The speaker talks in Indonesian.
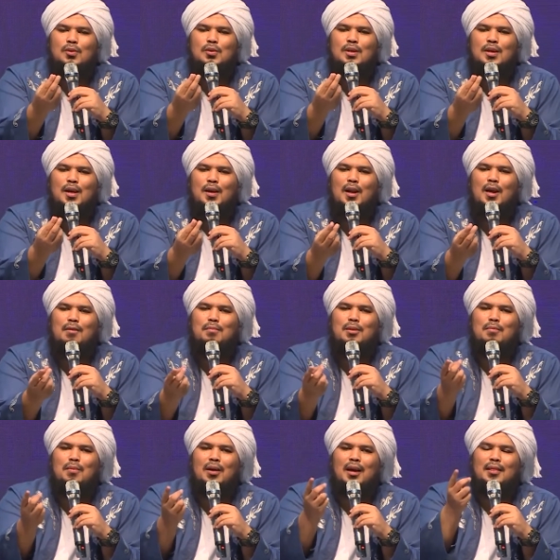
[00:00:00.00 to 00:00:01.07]
Sehingga
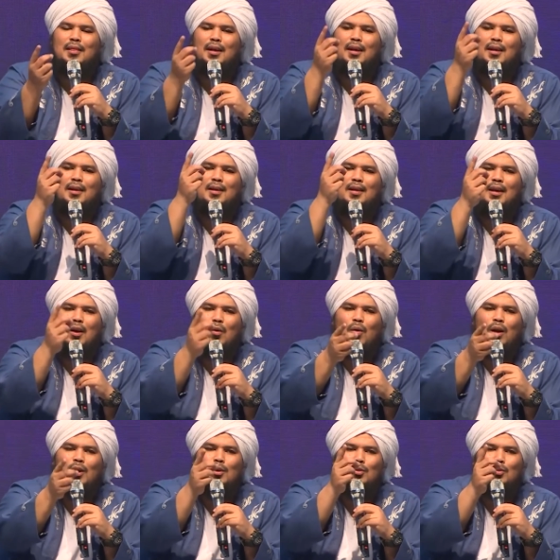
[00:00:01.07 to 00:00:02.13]
Nabi mengatakan,
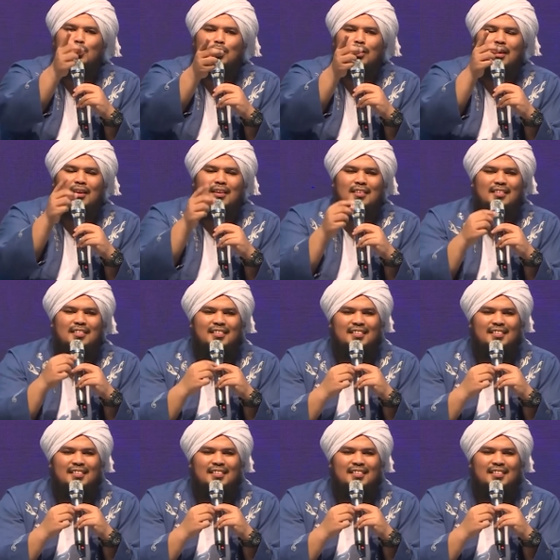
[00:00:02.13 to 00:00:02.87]
"Engkau ahli syurga."